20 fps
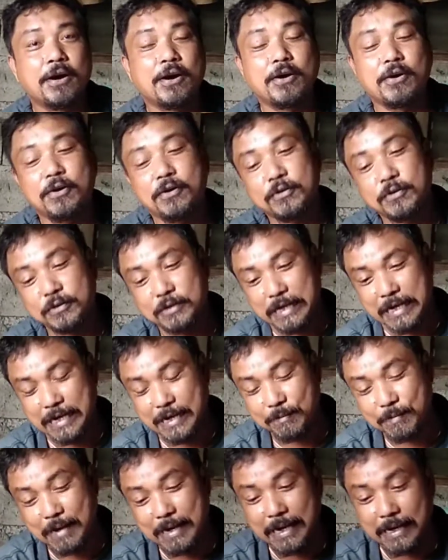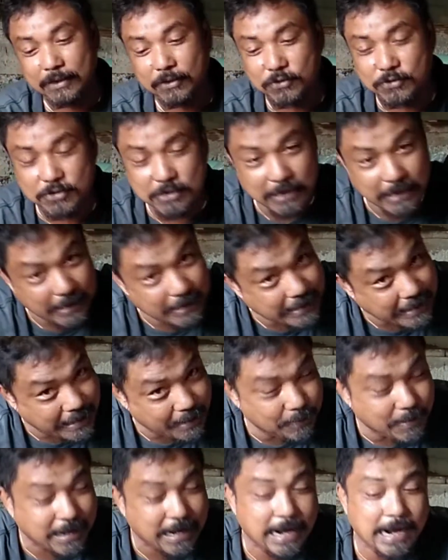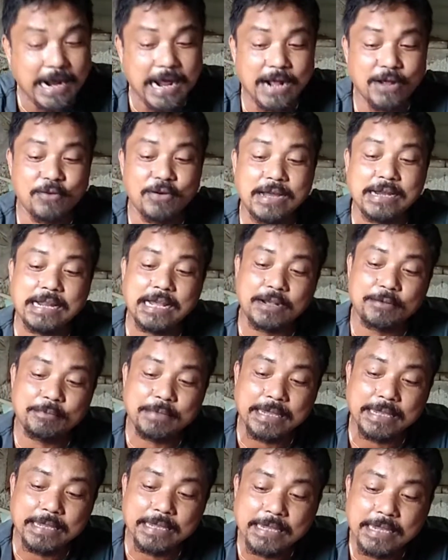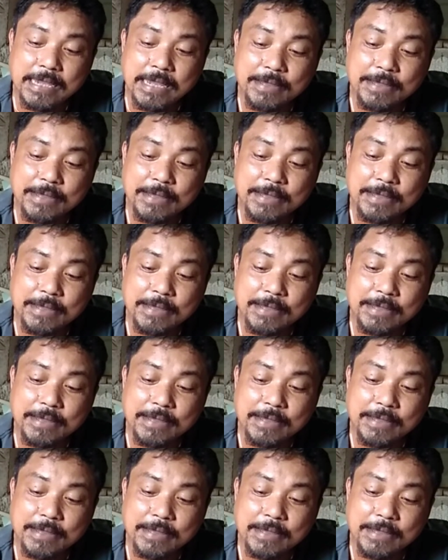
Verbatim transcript: og oh, dili baka to dili baka nga akong anak may